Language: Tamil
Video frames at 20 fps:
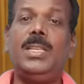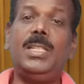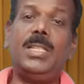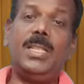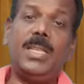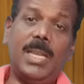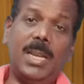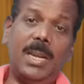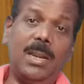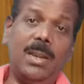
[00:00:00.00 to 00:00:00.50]

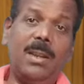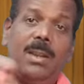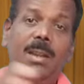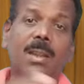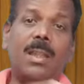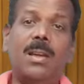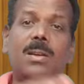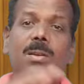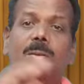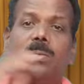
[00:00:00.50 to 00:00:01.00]
இது
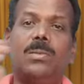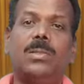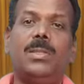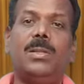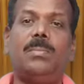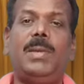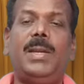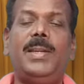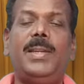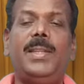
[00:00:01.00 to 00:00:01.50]
எல்லாம் இந்த
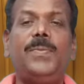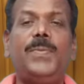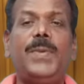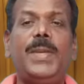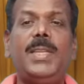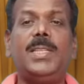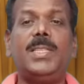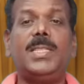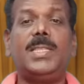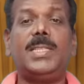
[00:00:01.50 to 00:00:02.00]

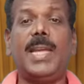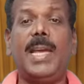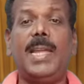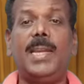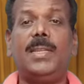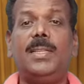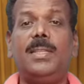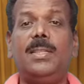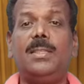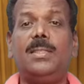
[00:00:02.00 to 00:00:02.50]
மல்டிபேரியஸ்
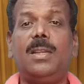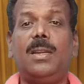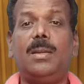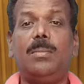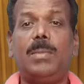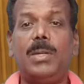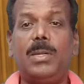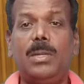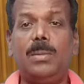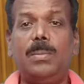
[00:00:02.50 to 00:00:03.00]
டேலண்ட்
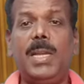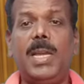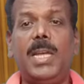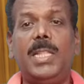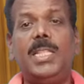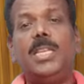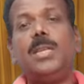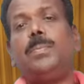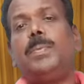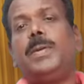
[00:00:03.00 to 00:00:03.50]
இருந்தால் மட்டுமே
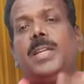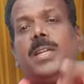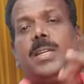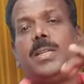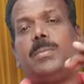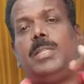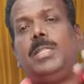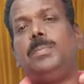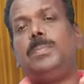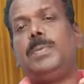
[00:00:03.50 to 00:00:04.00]

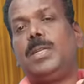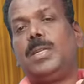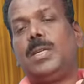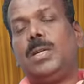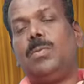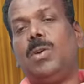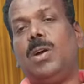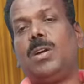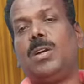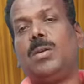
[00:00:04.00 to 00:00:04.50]
அதிகப்படியான
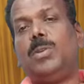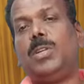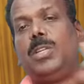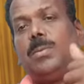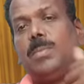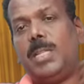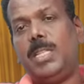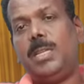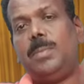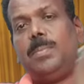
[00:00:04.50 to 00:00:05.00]
மதிப்பெண்கள் வாங்க
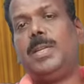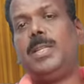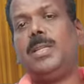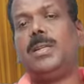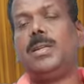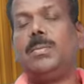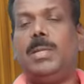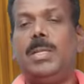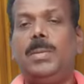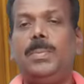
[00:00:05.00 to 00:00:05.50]
முடியும்
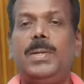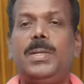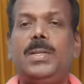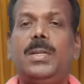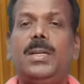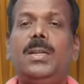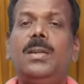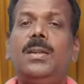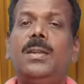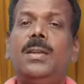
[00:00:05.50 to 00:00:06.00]
அதிகப்படியான
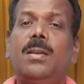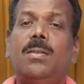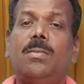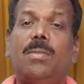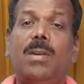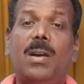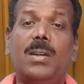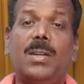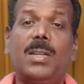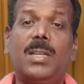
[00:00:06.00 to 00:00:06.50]
மதிப்பெண்கள்
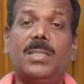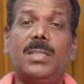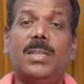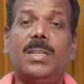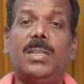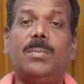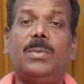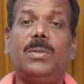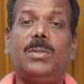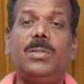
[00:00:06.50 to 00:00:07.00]
வாங்கினா
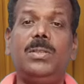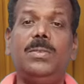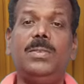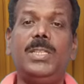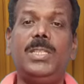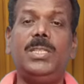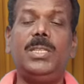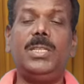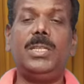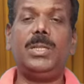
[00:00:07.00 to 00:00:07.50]
தான் நம்ம வந்து
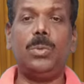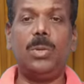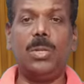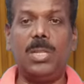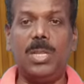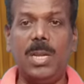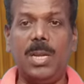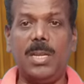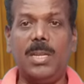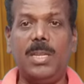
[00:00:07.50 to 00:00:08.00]
வெற்றிக்கு
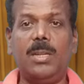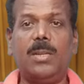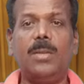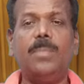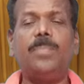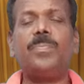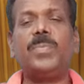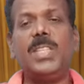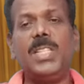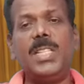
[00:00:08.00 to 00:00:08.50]
உறுதியாக
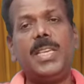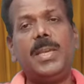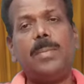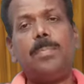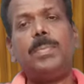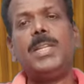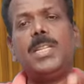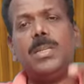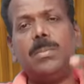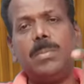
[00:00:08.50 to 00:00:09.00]
இருக்கும் இதை
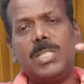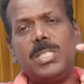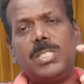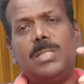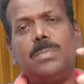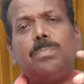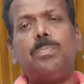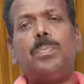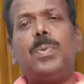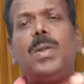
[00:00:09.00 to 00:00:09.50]
எப்படி நம்ம
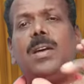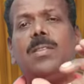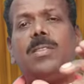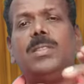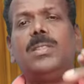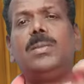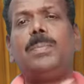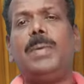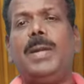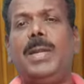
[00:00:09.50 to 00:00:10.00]
சிம்பிளாக
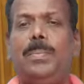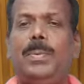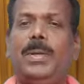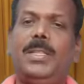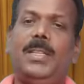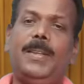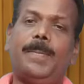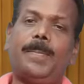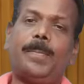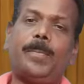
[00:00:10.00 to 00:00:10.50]
வந்து
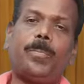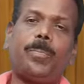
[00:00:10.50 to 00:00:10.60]
படிப்பது